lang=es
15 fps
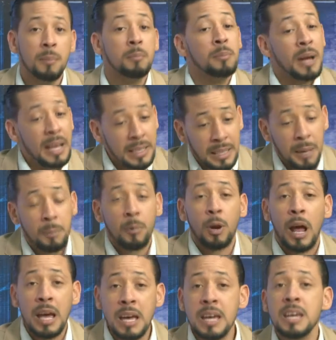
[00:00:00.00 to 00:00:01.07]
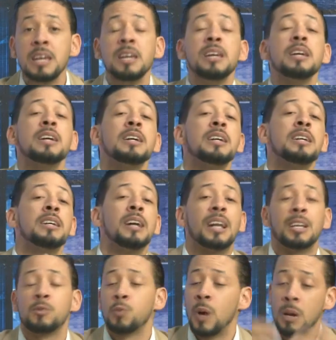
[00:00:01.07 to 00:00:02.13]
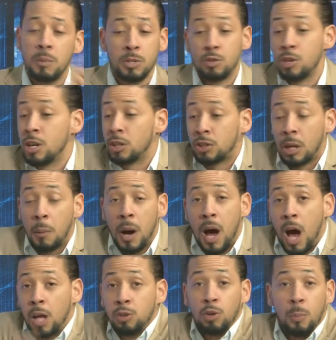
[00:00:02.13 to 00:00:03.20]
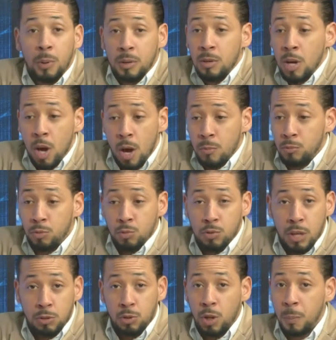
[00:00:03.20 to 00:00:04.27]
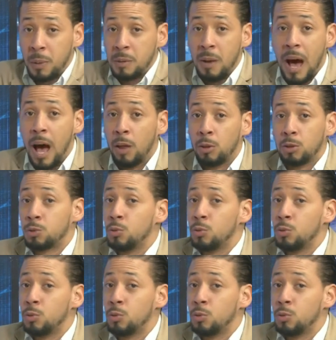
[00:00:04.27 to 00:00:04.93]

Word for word: Vete por ahí y resuelve y sigue trabajando en tu sector privado.